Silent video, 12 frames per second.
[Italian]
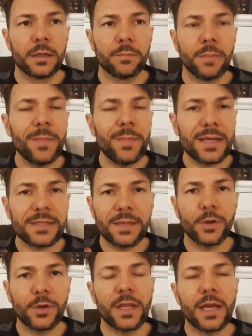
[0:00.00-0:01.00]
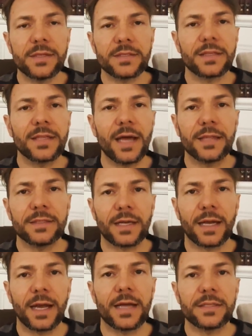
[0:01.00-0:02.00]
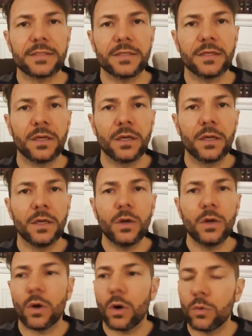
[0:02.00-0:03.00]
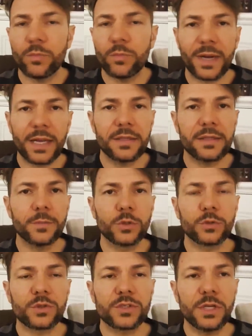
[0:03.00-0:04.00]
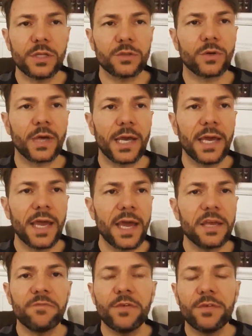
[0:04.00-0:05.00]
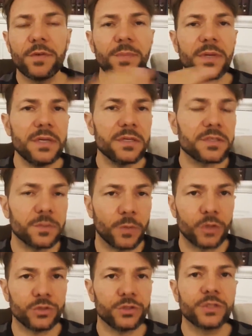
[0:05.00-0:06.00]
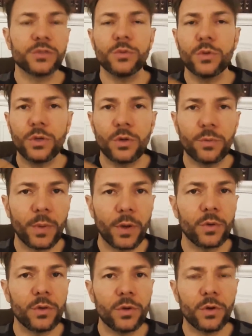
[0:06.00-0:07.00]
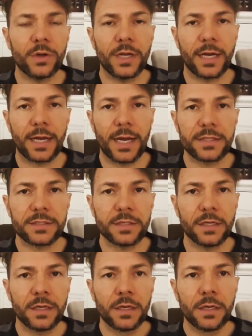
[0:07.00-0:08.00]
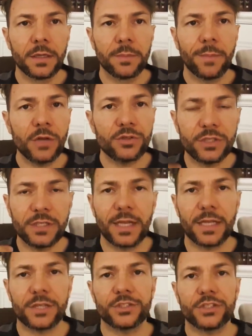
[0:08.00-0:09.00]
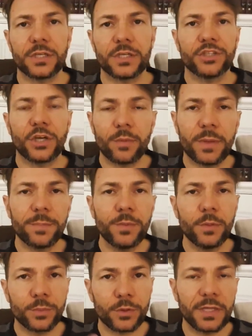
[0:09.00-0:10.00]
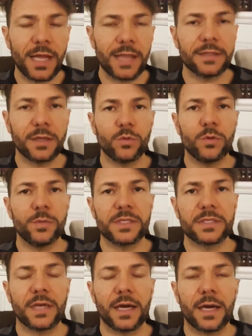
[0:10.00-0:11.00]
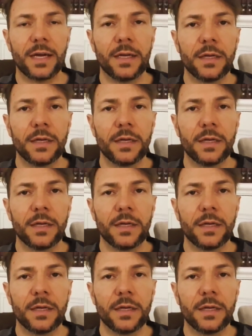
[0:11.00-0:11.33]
Ma mica stiamo negli anni 70, ragazzi. Io ho un parente molto stretto che è gay e vive benissimo oggi, nessuno gli rompe i coglioni, ragazzi. Ma oggi in Italia c'è, roba più importante a cui pensare.